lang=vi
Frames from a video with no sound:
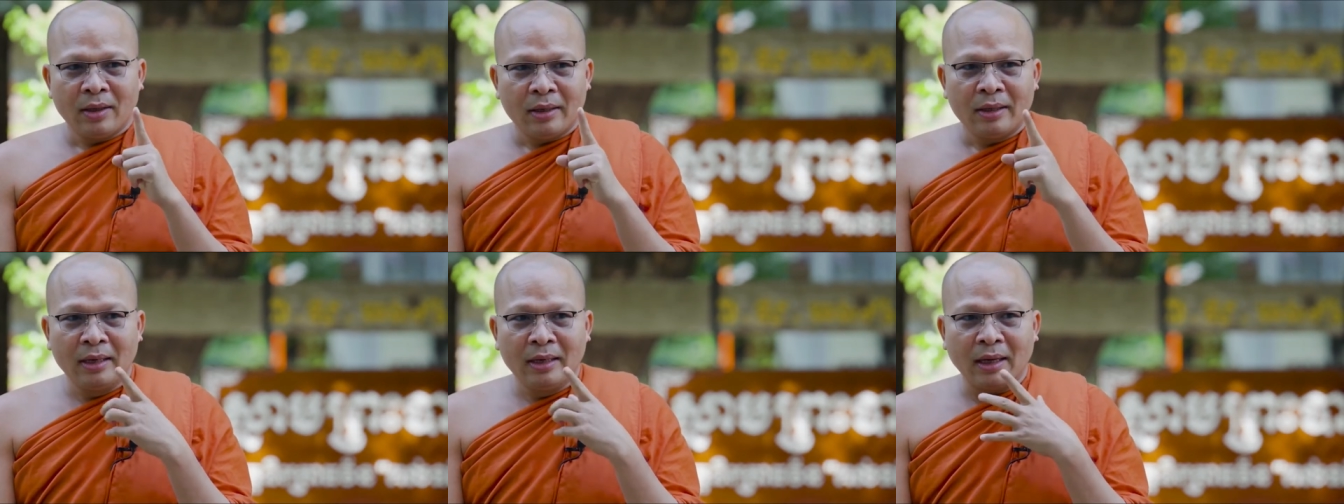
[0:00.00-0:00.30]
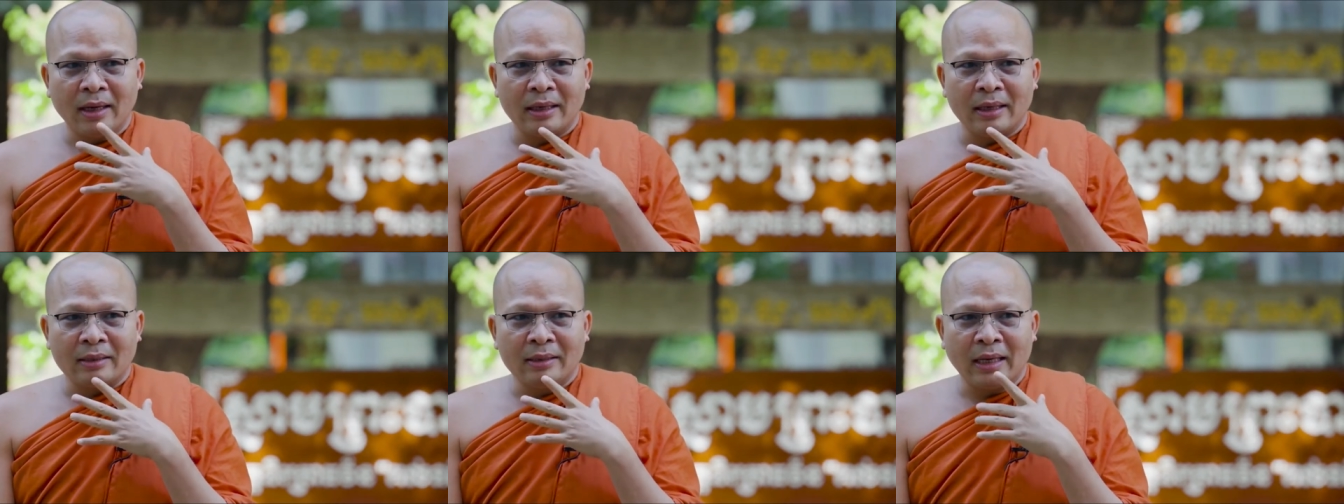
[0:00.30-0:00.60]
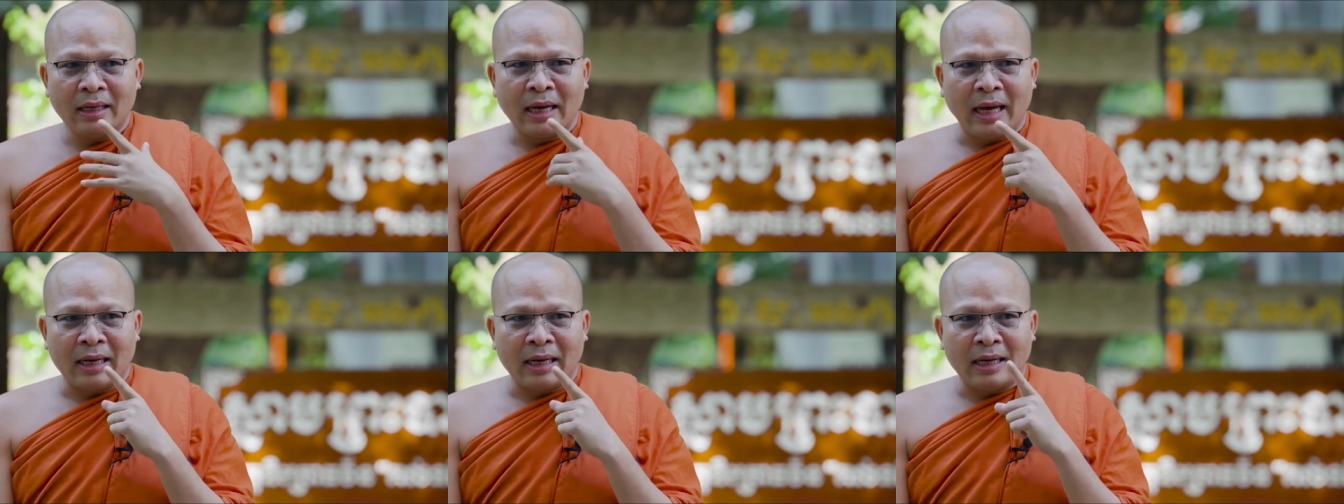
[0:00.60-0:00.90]
nức
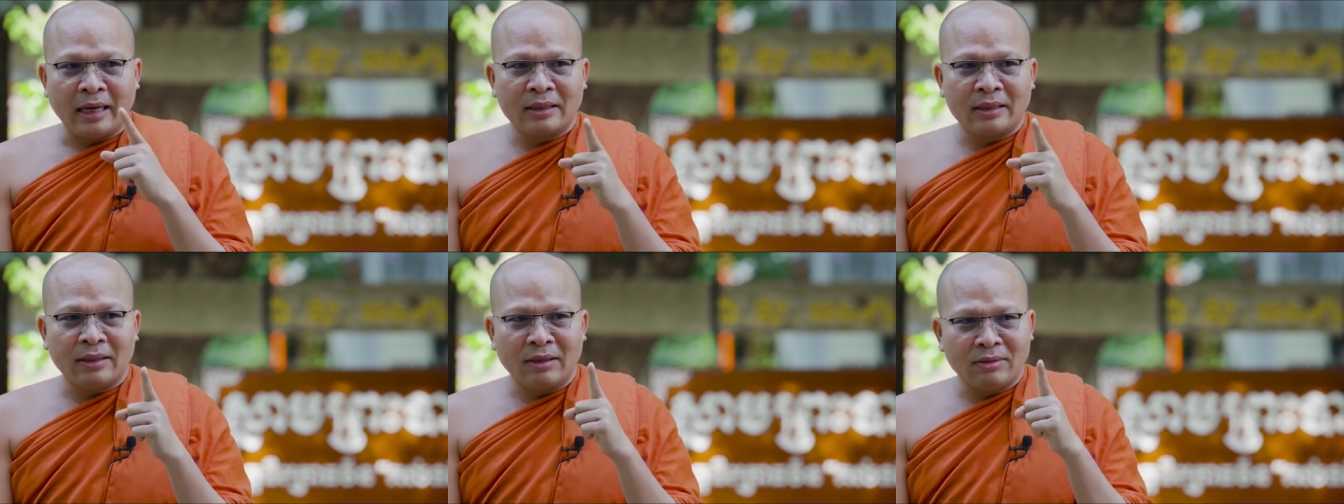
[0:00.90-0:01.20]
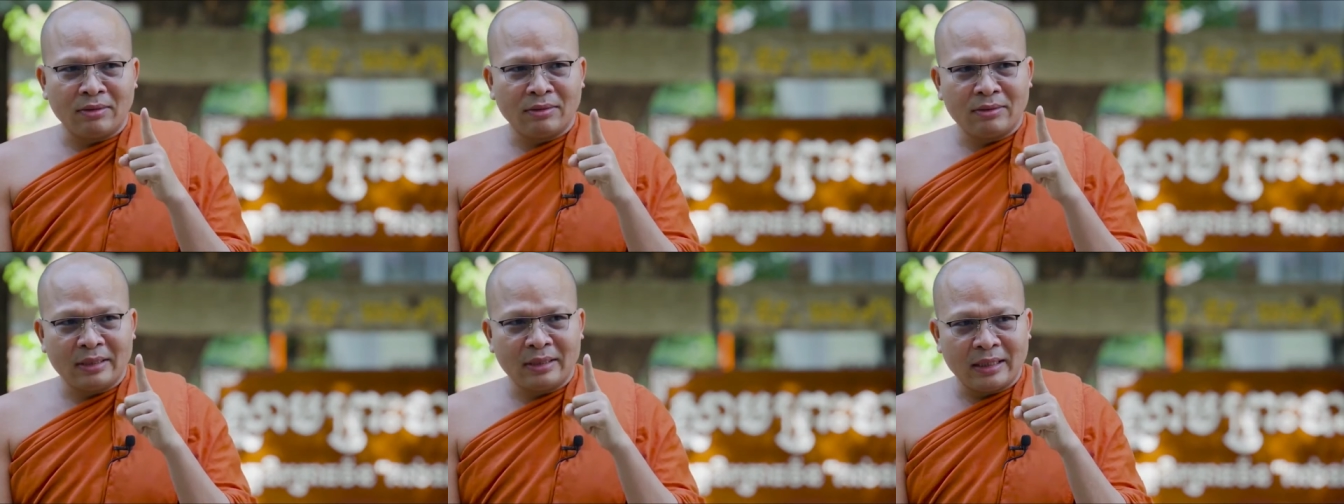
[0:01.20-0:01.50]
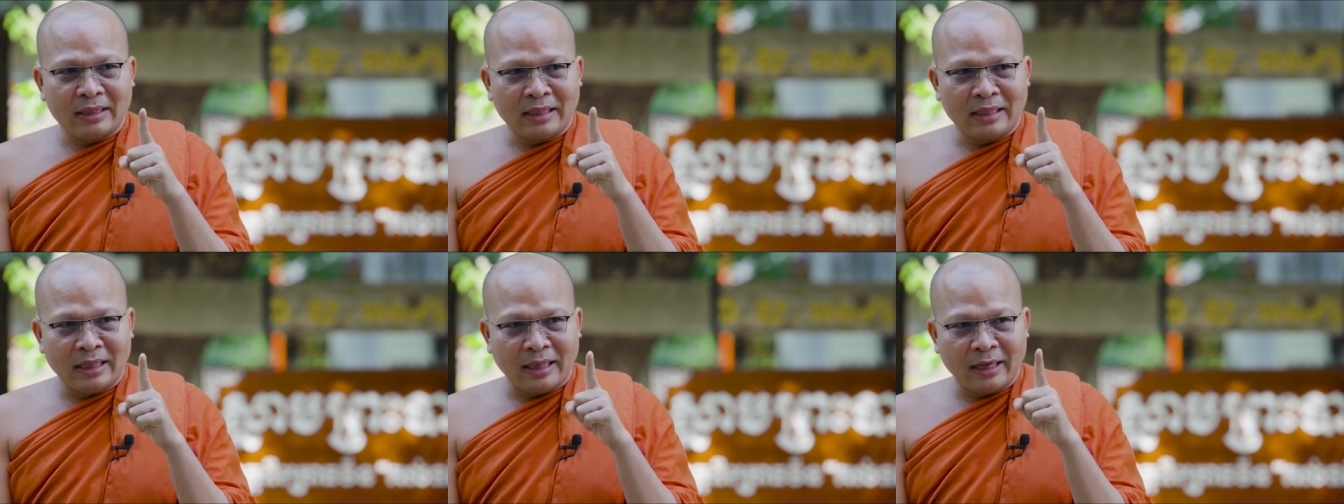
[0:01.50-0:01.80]
nức ảnh nức không
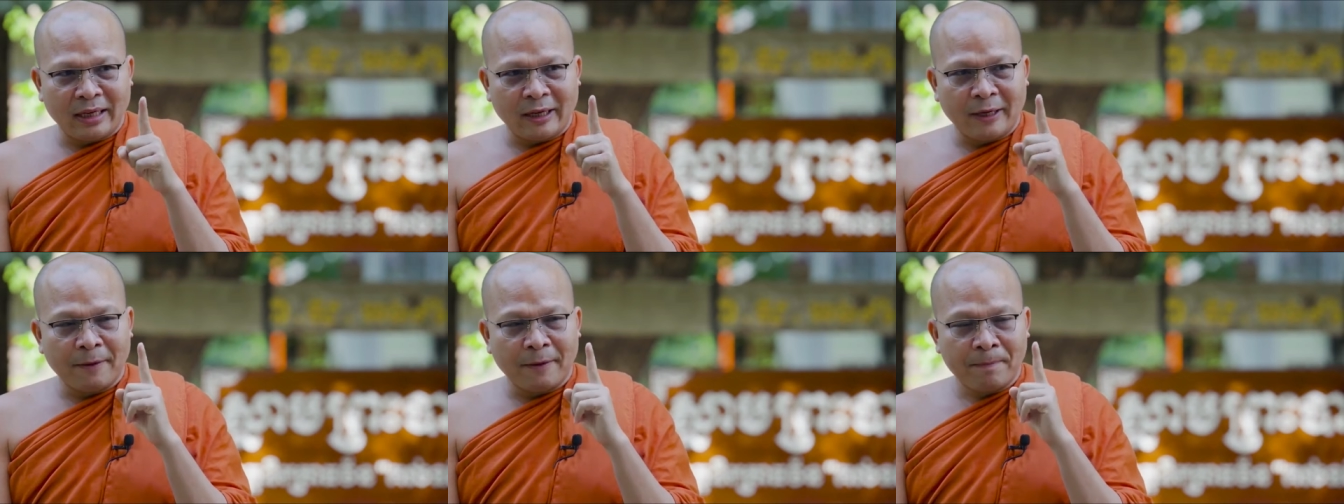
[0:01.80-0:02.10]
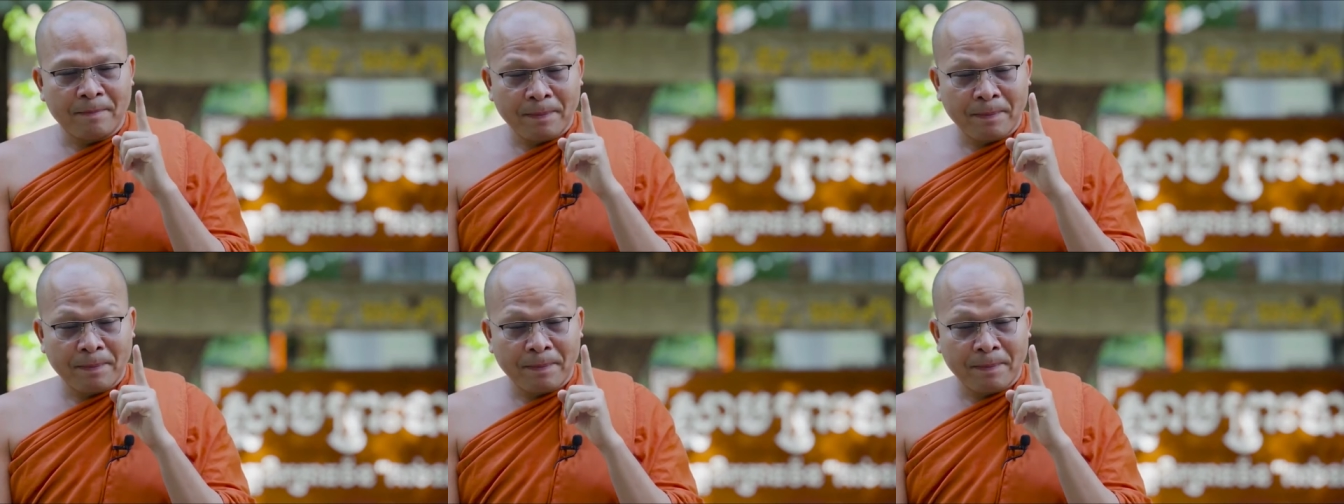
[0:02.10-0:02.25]
chết tha